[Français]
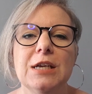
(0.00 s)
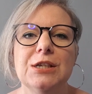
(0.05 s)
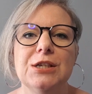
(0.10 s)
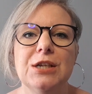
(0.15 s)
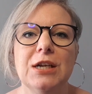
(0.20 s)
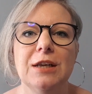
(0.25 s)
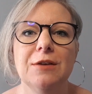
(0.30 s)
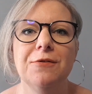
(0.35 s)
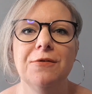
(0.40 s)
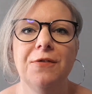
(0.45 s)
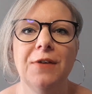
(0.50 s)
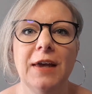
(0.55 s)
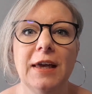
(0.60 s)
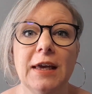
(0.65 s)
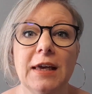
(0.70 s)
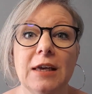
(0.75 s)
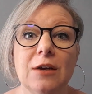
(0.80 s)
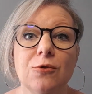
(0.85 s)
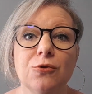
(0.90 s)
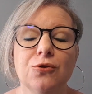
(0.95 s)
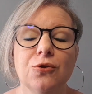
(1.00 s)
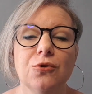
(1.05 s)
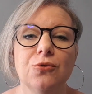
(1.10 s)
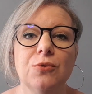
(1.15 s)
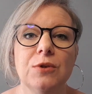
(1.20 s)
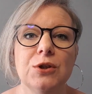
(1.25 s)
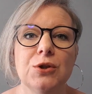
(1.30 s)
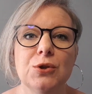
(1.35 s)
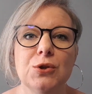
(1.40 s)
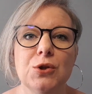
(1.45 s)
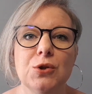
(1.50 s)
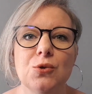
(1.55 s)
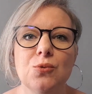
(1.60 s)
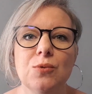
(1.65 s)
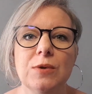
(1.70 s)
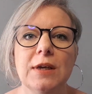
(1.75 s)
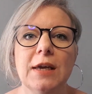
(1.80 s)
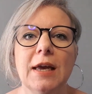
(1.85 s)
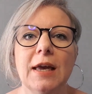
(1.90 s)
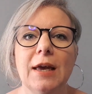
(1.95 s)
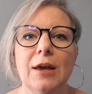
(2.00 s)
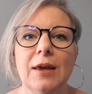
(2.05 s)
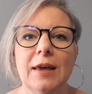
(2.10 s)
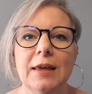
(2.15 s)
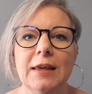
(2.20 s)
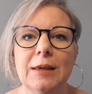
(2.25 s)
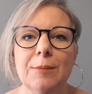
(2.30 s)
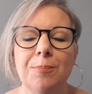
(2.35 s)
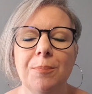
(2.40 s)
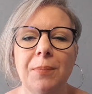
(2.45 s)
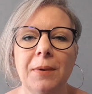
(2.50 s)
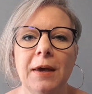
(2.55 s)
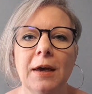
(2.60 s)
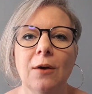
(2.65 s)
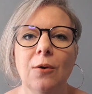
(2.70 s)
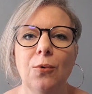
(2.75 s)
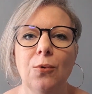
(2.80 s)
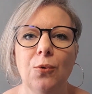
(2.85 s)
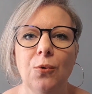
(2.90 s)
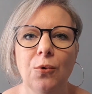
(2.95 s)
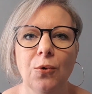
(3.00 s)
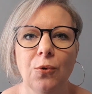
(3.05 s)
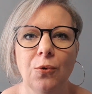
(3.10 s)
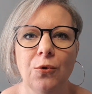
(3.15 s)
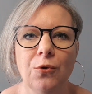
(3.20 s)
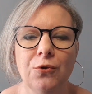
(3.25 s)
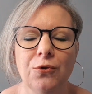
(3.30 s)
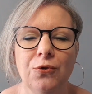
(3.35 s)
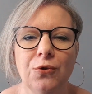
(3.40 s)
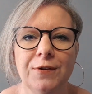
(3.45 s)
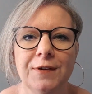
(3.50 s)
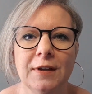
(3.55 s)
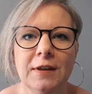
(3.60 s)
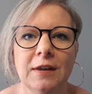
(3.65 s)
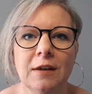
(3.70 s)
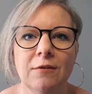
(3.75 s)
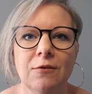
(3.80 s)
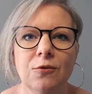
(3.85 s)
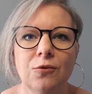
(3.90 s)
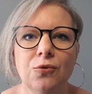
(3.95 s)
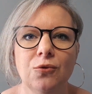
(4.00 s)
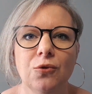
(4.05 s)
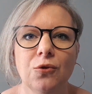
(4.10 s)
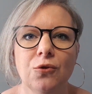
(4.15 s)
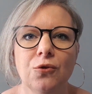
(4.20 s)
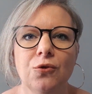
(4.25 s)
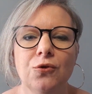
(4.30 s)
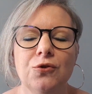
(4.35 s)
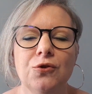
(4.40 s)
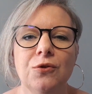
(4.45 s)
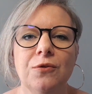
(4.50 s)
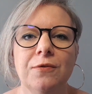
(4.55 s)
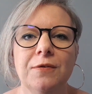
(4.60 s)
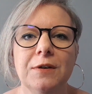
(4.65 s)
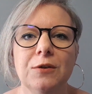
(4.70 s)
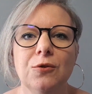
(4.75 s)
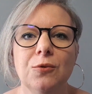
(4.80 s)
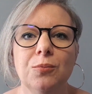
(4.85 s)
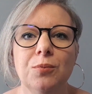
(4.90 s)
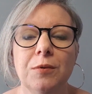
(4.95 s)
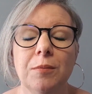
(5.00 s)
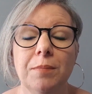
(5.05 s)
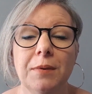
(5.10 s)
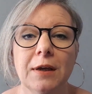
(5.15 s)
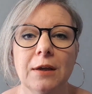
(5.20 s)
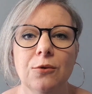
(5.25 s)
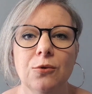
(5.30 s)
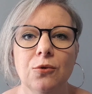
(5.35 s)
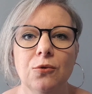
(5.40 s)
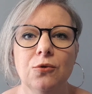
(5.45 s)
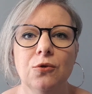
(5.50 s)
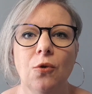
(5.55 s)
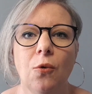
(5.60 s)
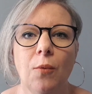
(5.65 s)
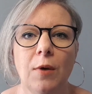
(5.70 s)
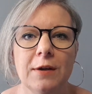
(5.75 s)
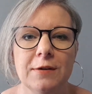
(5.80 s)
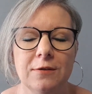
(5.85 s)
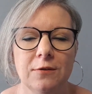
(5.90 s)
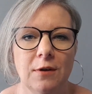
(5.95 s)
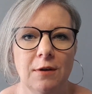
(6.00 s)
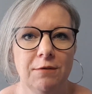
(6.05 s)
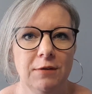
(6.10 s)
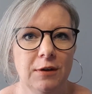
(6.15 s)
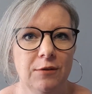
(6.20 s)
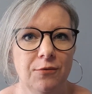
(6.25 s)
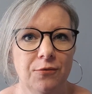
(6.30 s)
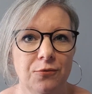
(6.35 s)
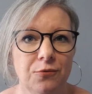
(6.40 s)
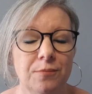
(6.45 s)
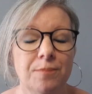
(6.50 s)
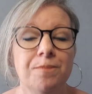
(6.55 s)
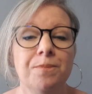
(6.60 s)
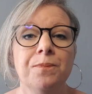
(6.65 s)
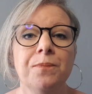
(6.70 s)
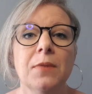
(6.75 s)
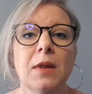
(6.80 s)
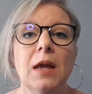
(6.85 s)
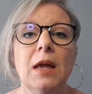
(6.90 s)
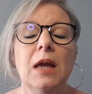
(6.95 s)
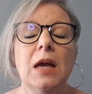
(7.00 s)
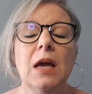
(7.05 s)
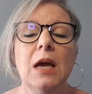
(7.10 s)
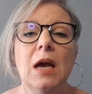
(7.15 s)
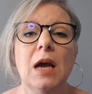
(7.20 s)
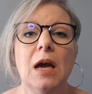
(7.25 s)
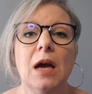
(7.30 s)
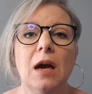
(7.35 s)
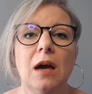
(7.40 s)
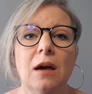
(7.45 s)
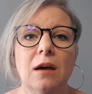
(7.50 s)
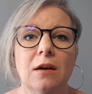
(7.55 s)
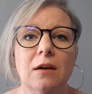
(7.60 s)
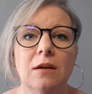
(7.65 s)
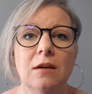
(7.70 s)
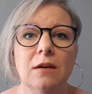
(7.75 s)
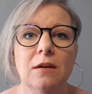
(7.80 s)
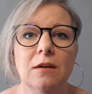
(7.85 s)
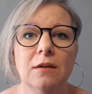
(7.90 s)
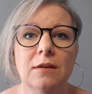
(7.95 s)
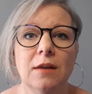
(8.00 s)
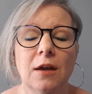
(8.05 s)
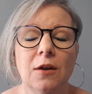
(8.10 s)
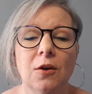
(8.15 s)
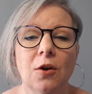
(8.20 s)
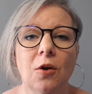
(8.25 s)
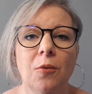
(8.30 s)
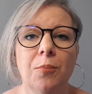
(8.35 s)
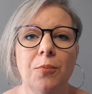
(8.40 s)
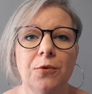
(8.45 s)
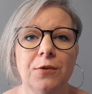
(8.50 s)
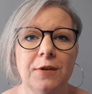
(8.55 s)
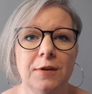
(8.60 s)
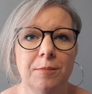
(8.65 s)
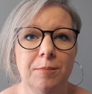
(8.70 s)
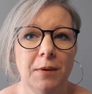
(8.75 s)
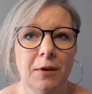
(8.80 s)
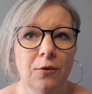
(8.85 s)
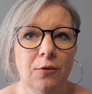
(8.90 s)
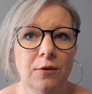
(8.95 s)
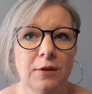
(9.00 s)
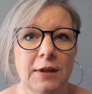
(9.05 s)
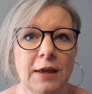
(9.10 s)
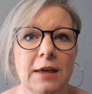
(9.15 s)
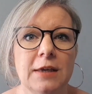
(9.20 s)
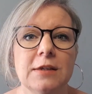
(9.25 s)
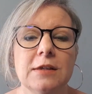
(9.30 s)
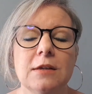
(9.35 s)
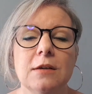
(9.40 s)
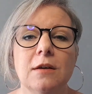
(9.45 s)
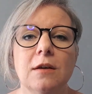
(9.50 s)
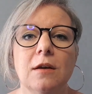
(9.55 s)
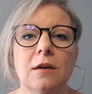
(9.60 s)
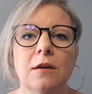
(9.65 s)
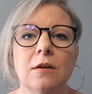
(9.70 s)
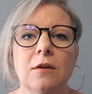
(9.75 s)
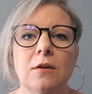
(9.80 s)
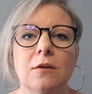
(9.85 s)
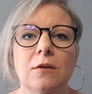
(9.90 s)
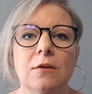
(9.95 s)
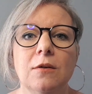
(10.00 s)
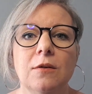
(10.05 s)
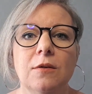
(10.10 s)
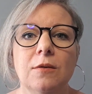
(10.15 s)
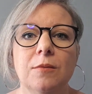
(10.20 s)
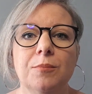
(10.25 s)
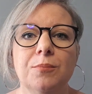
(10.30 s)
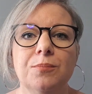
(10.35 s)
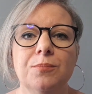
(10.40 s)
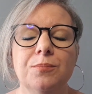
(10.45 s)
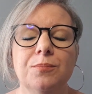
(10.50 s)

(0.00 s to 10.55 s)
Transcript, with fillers: Je l'ai fait et aujourd'hui je suis hyper heureuse de cette aventure que je vis depuis bientôt 3 ans avec vous. Euh, d'ailleurs, petite parenthèse, euh,